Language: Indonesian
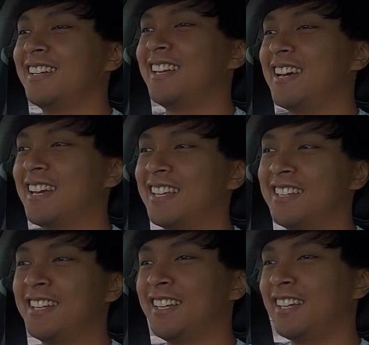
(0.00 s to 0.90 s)
Iya,
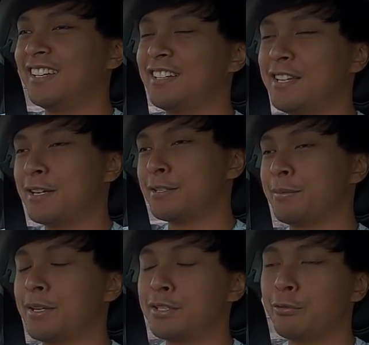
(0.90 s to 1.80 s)
jadi ya
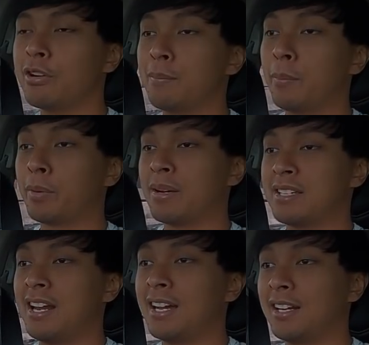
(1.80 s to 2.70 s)
sebenarnya sih gue nggak mau
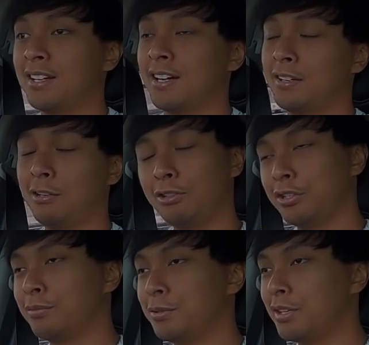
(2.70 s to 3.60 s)
permasalahkan ya karena gue
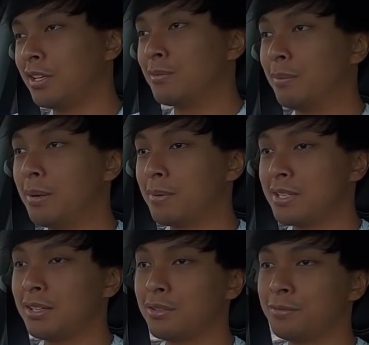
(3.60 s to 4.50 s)
di rumah udah ada mobil yang
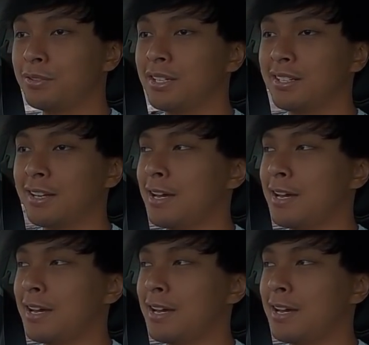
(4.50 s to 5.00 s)
bersunroof juga.